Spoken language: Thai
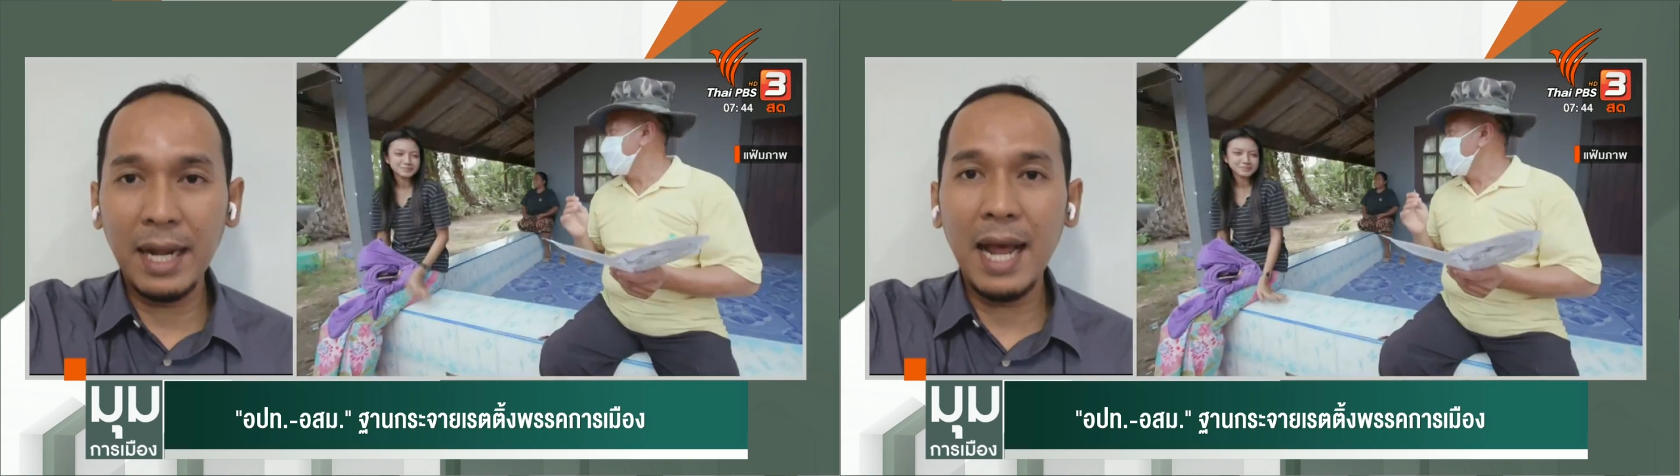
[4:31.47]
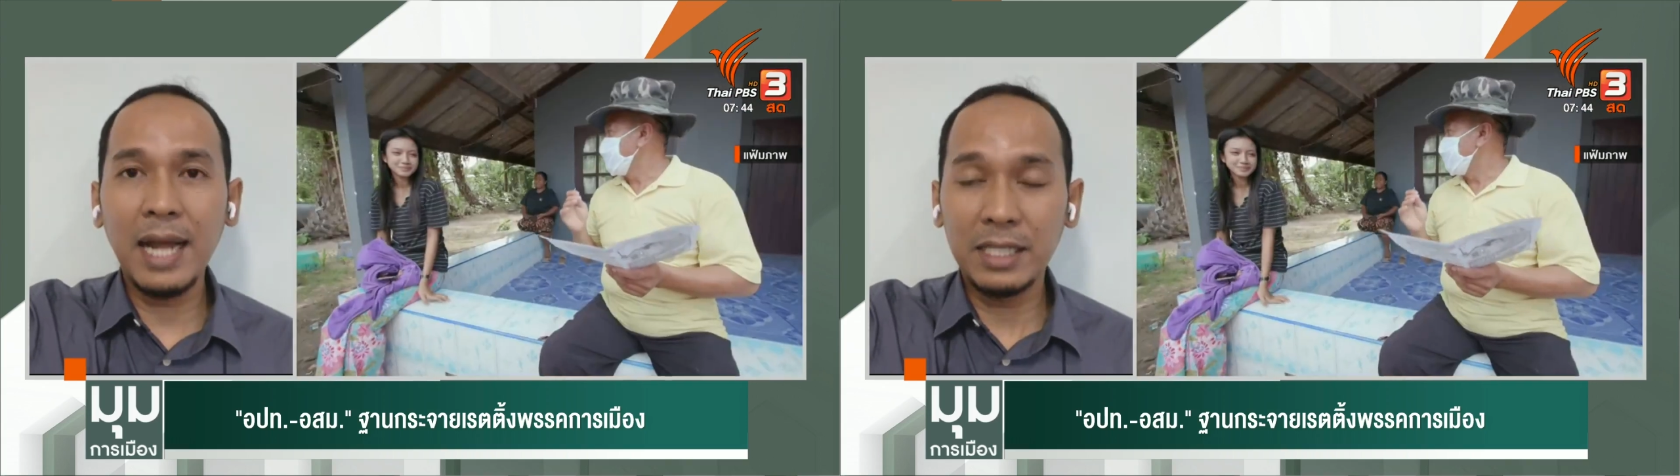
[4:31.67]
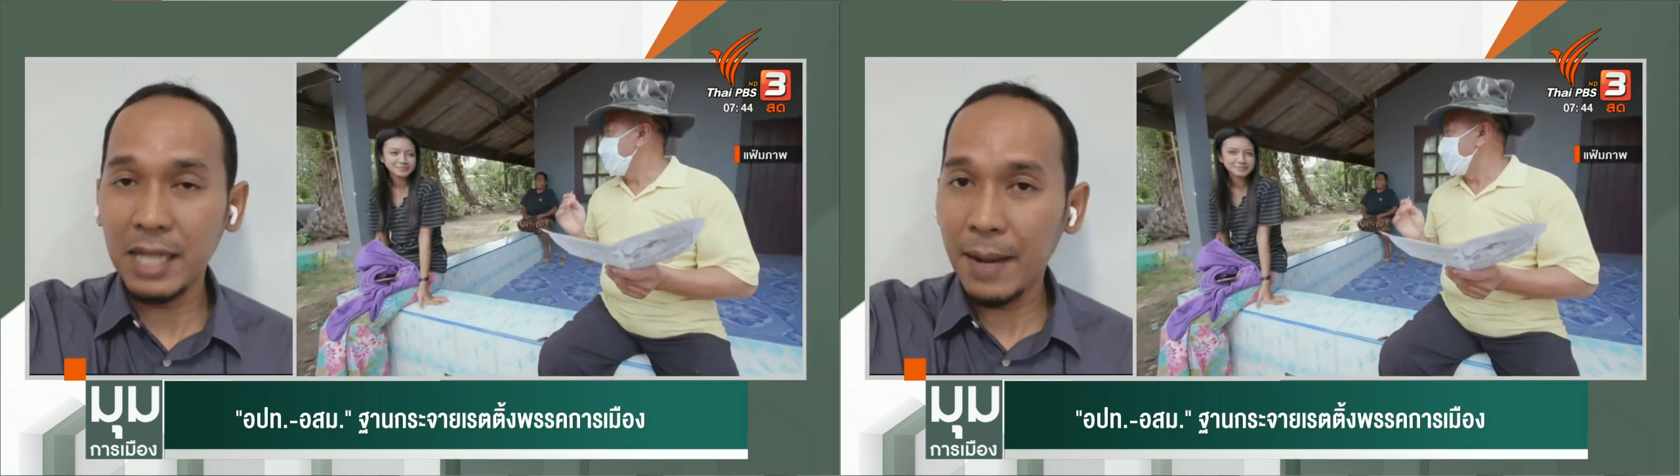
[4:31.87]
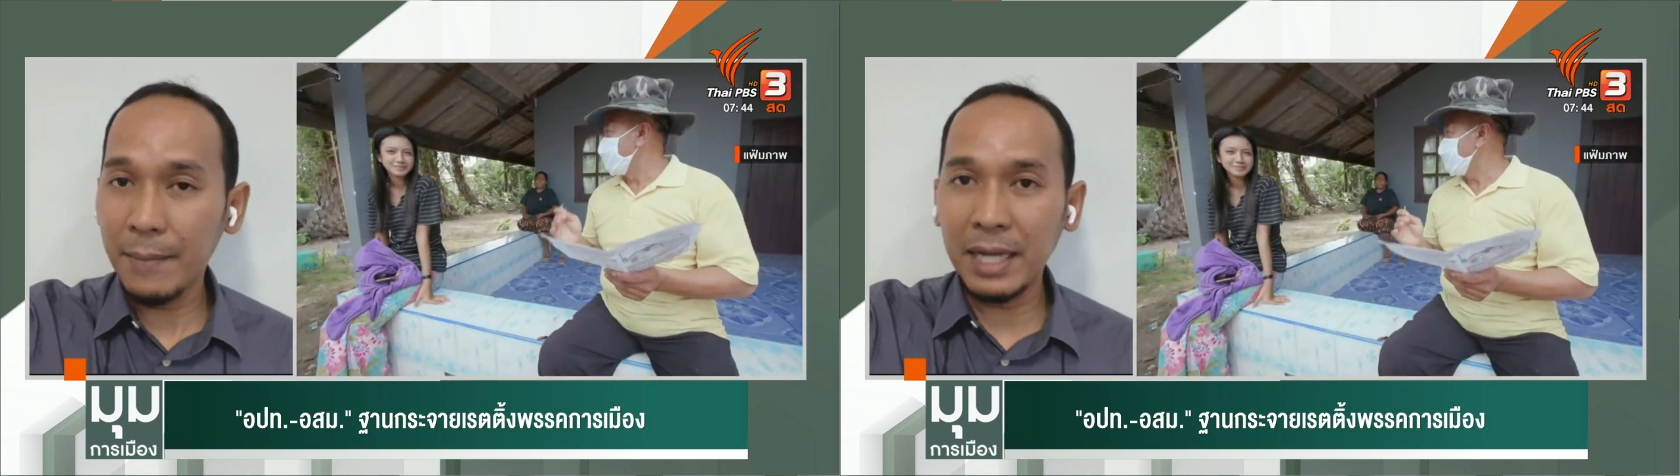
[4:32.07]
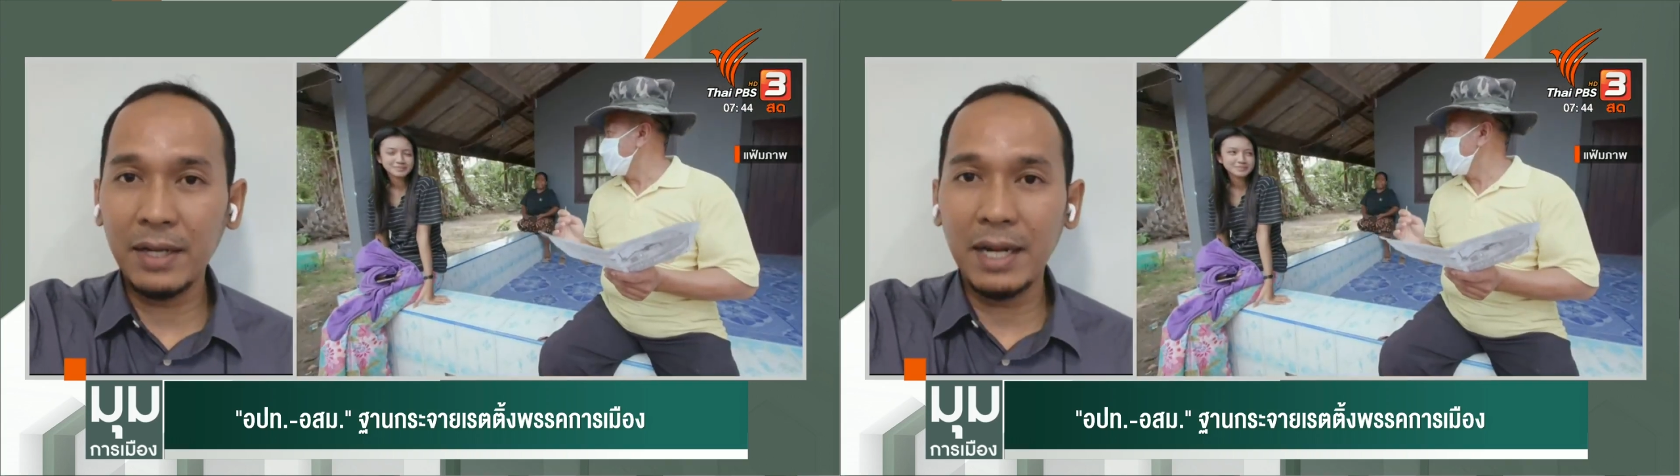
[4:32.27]
2,500ถึง
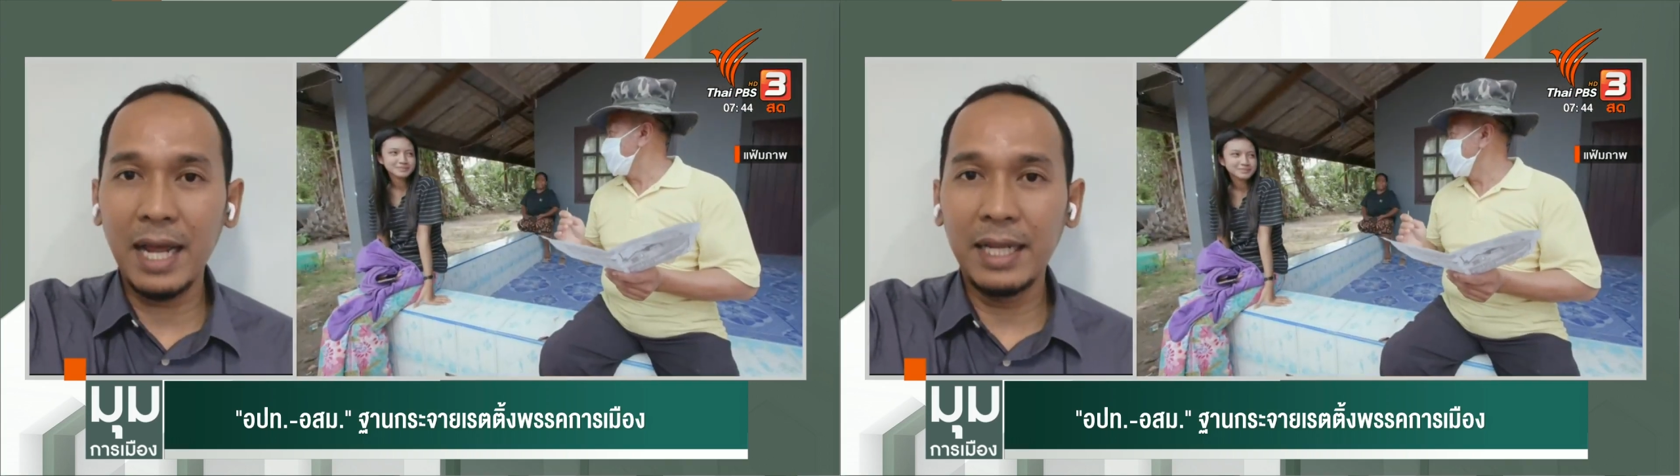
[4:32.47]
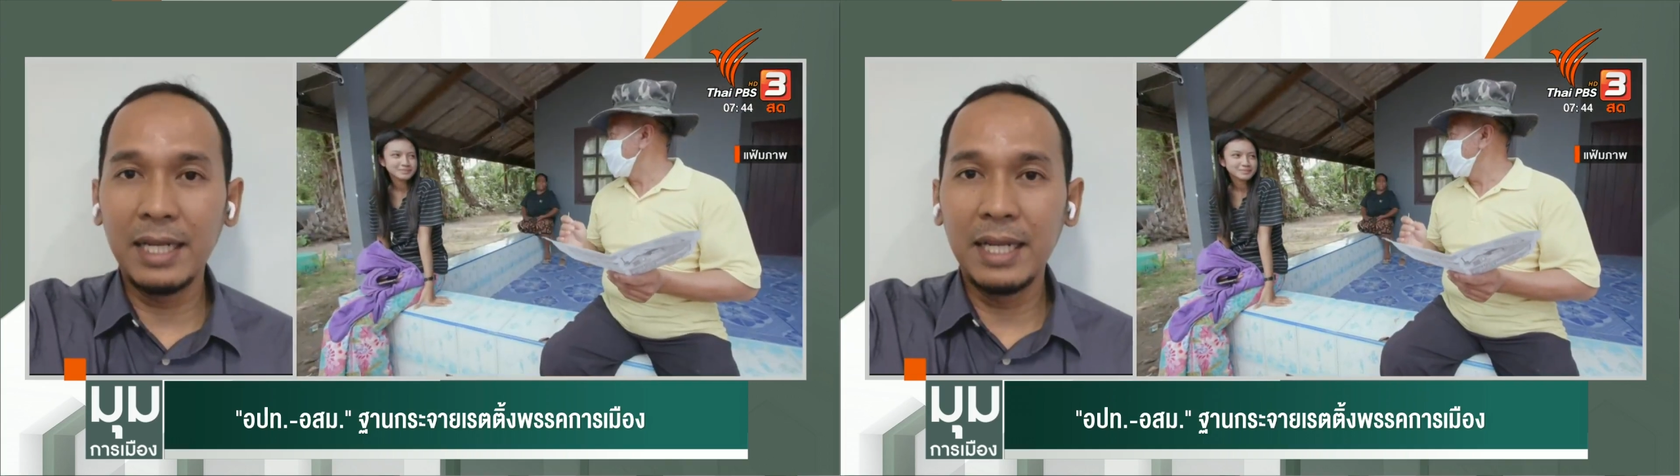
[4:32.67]
3,000 ก็ได้